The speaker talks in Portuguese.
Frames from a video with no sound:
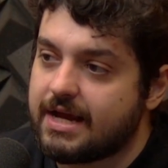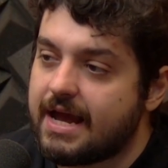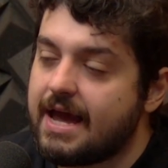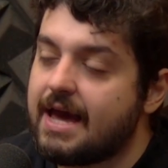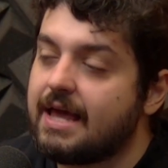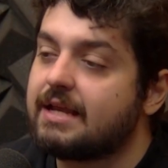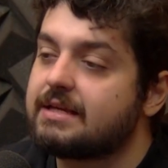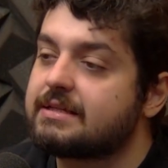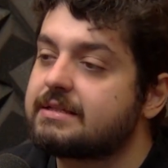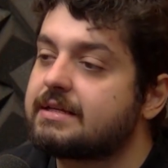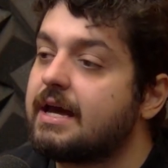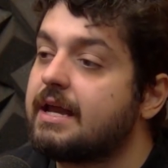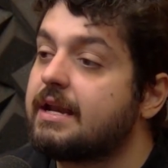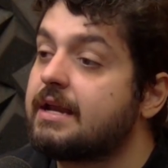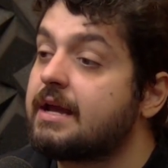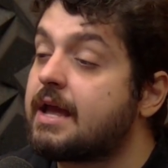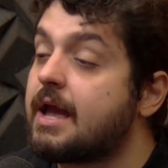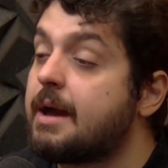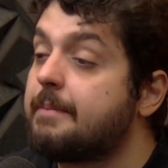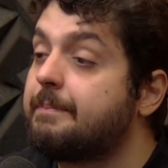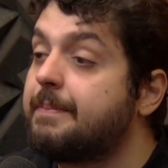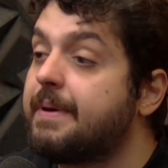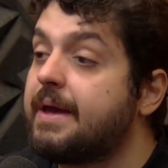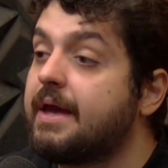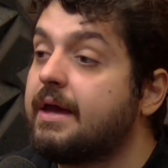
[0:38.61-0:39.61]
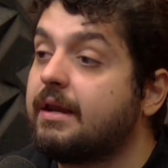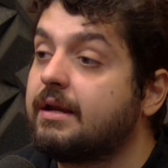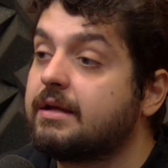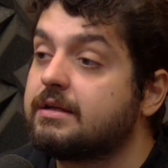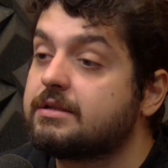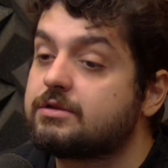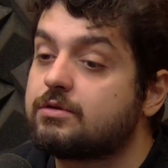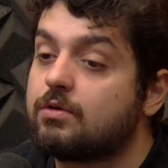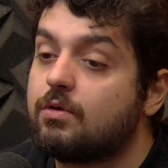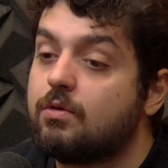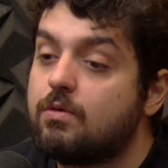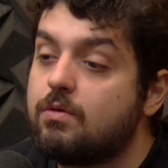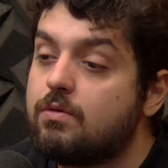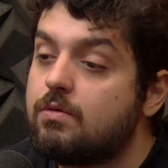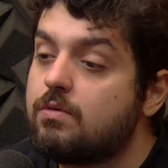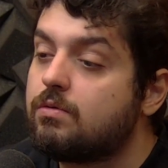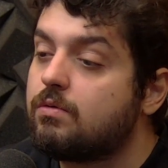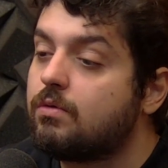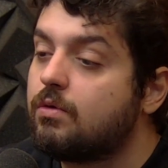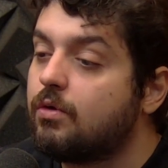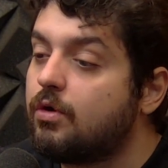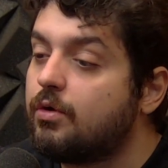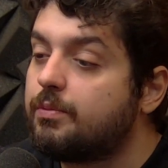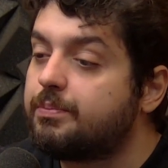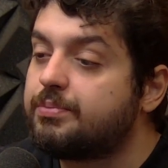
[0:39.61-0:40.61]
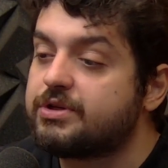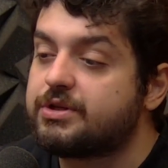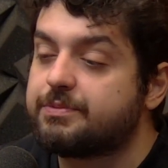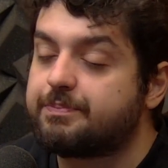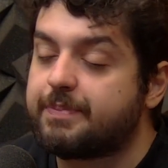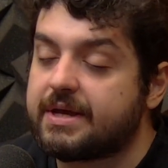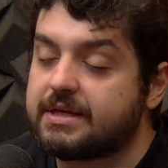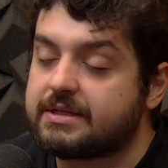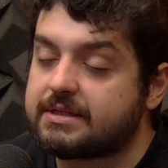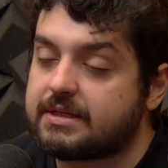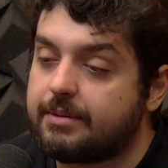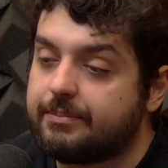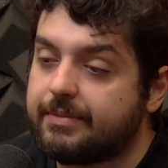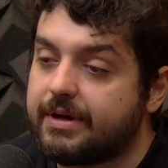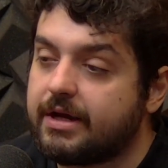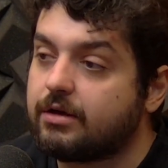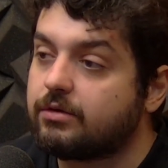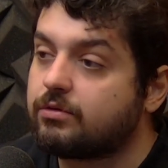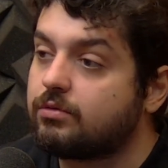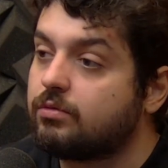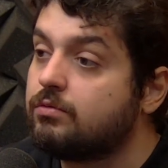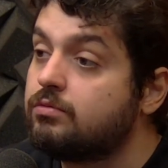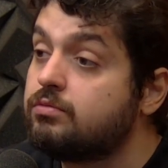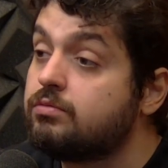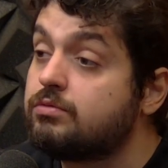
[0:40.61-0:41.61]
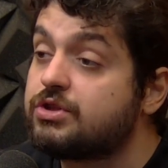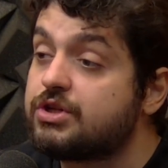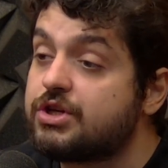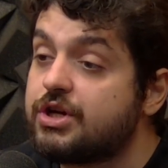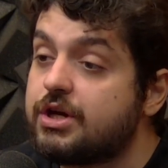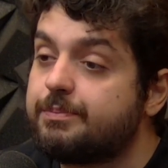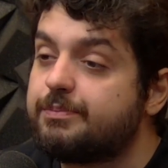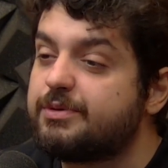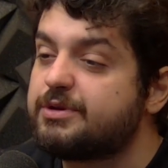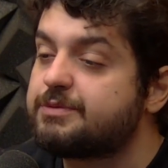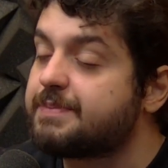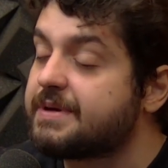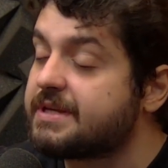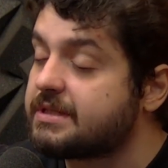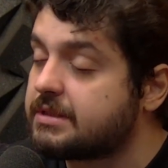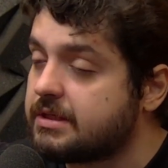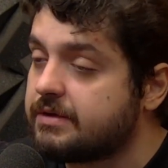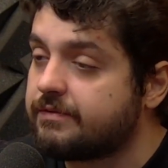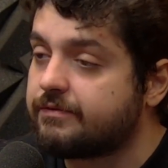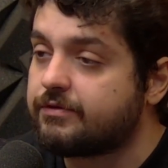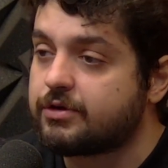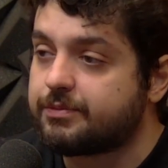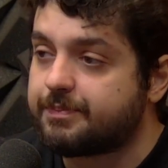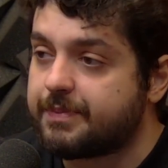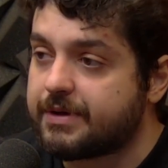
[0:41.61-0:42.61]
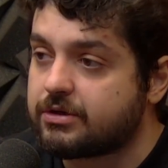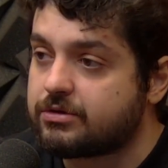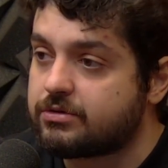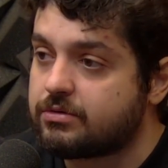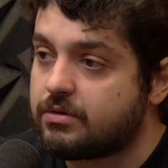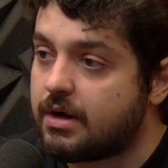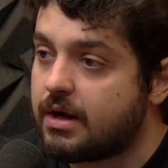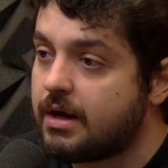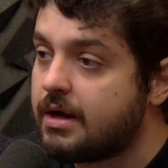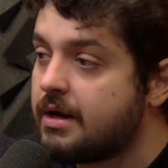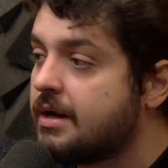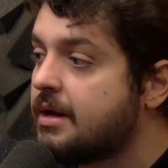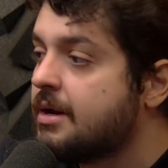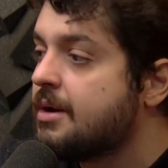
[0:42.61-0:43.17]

Elas querem que apenas um grupo de pensamento, um tipo específico de pessoa